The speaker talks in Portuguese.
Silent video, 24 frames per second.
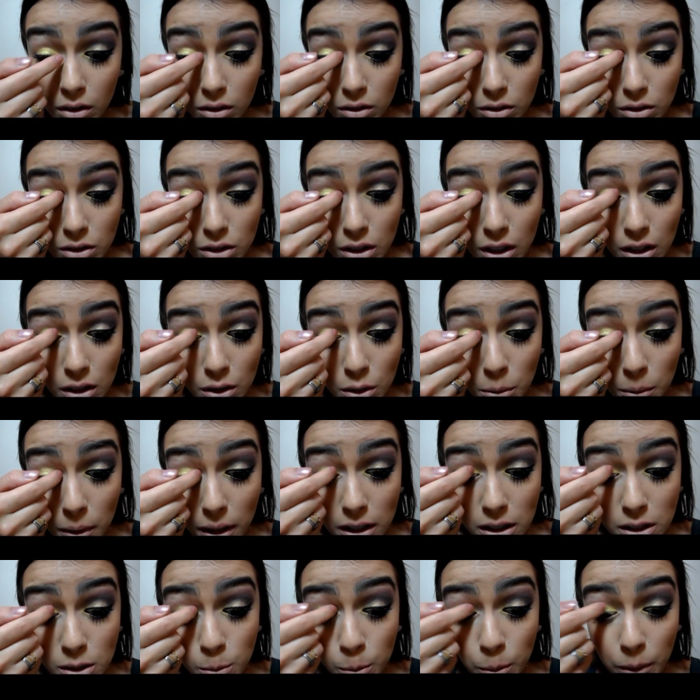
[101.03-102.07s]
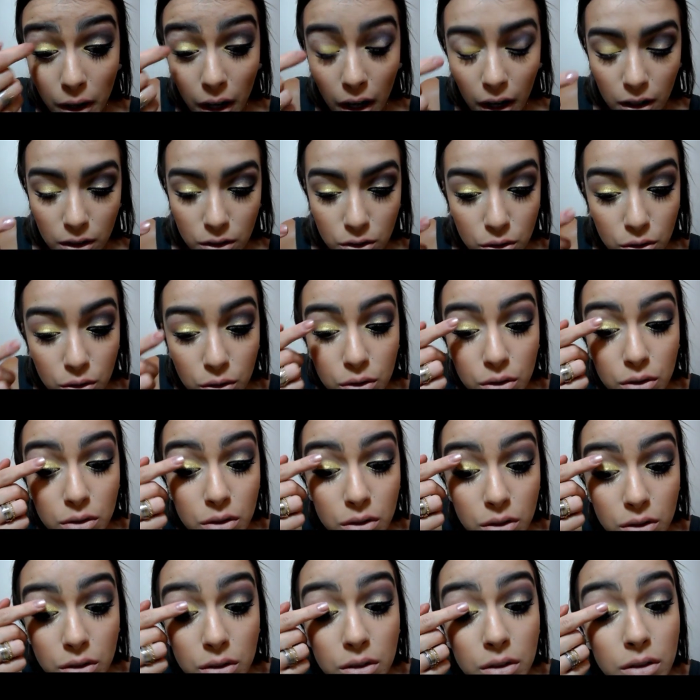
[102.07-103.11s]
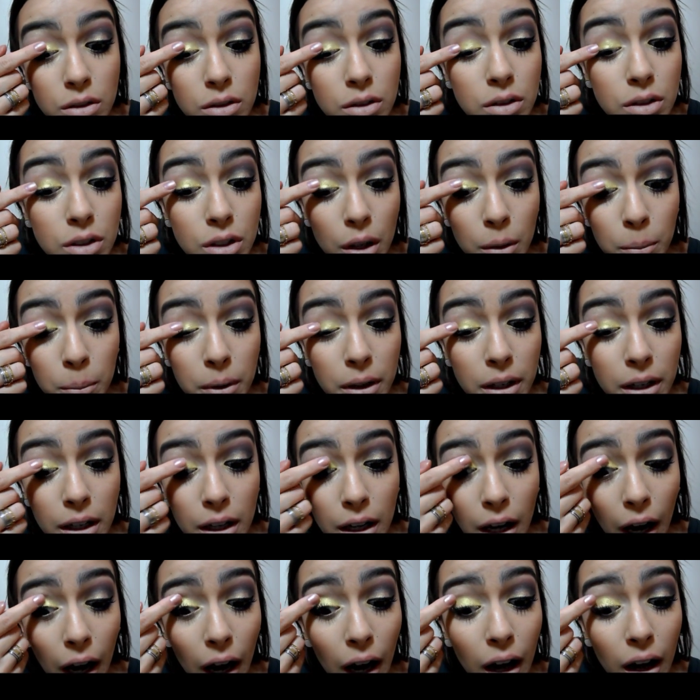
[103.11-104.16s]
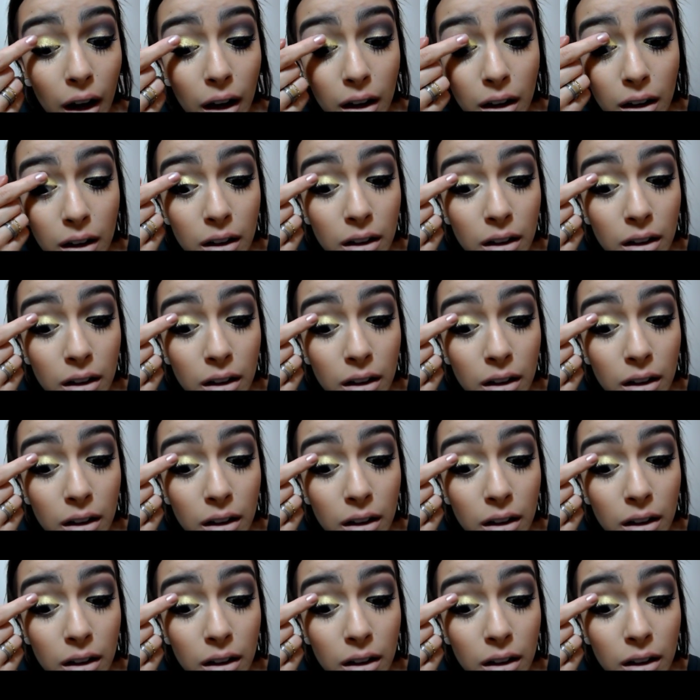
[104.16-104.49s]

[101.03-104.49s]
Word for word: o jeito mais prático de aplicar,